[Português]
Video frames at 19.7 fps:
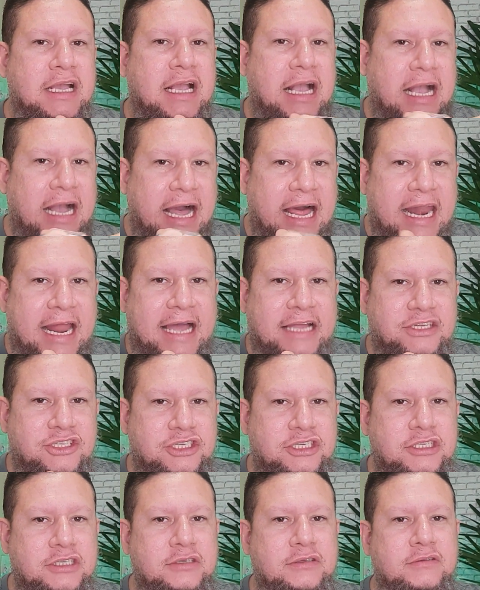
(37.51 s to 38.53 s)

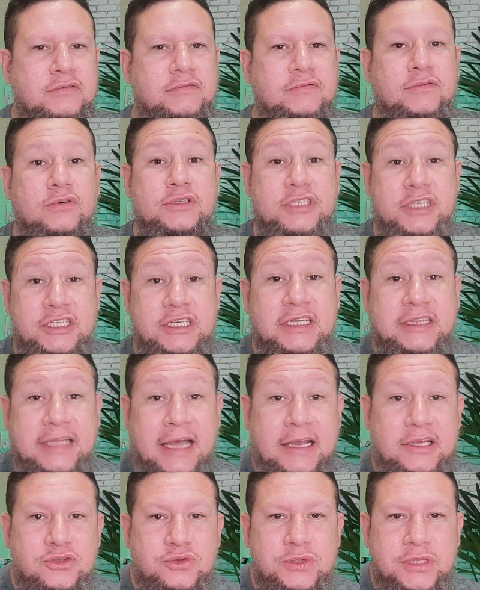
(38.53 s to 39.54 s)
caladinho, você já está
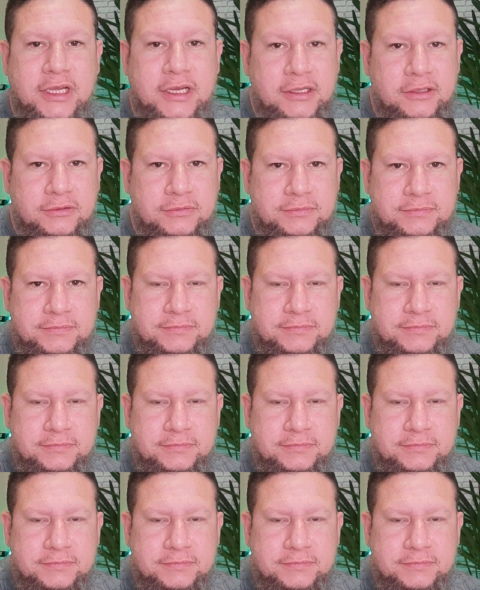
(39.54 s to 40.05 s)
ajudando.